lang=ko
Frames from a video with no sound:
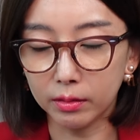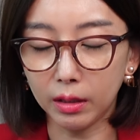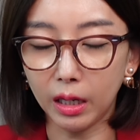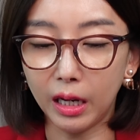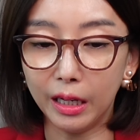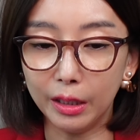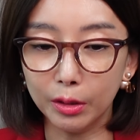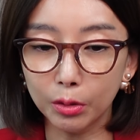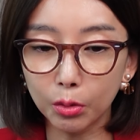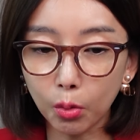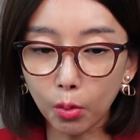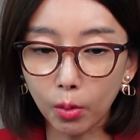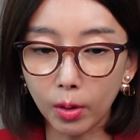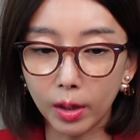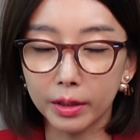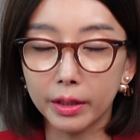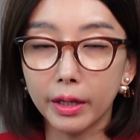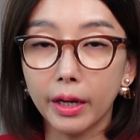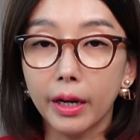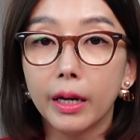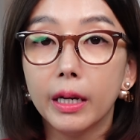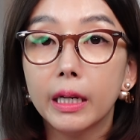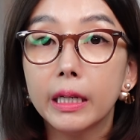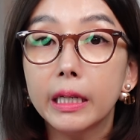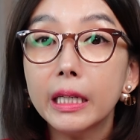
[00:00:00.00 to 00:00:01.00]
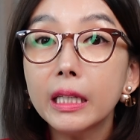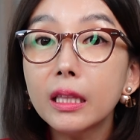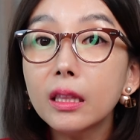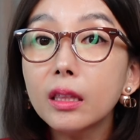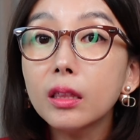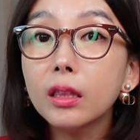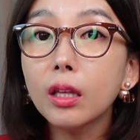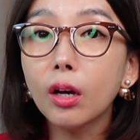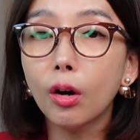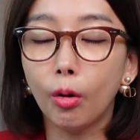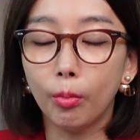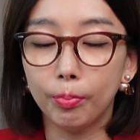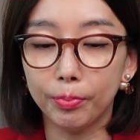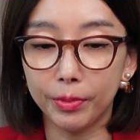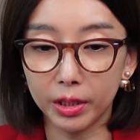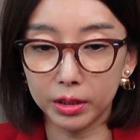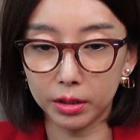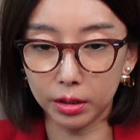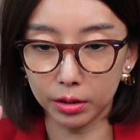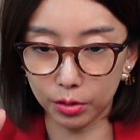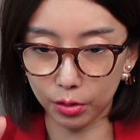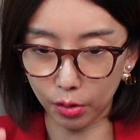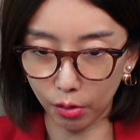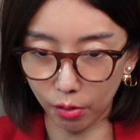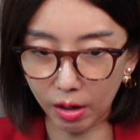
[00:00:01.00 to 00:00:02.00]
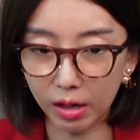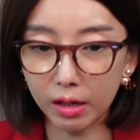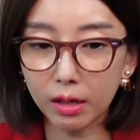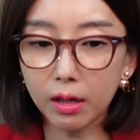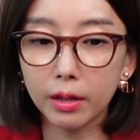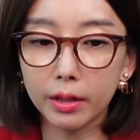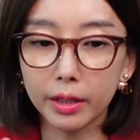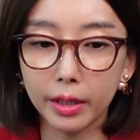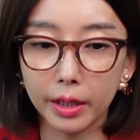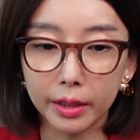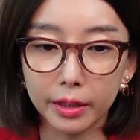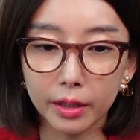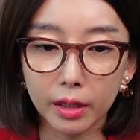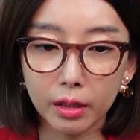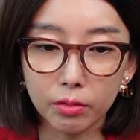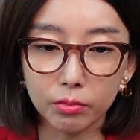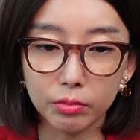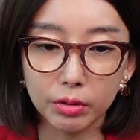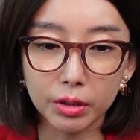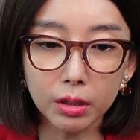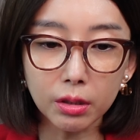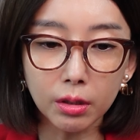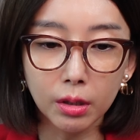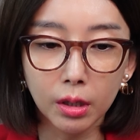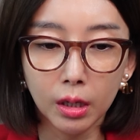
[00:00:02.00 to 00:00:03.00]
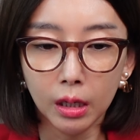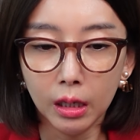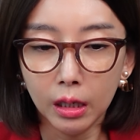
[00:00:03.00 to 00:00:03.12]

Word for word: 단호하게 있다 없다에 대해서 정확하게 얘기했고요.